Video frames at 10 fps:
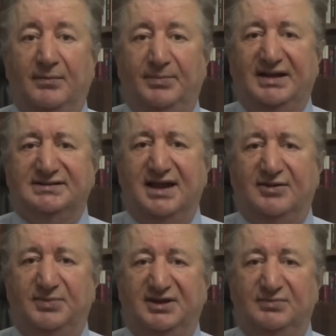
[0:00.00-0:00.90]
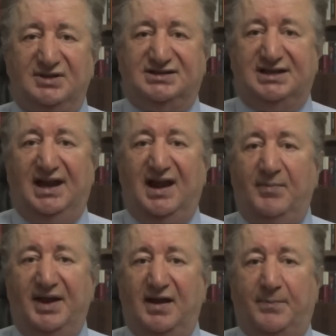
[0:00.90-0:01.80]
benzer bir
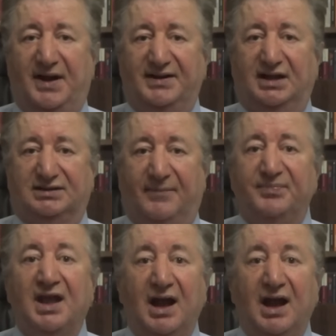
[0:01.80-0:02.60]
misilleme yapar ya da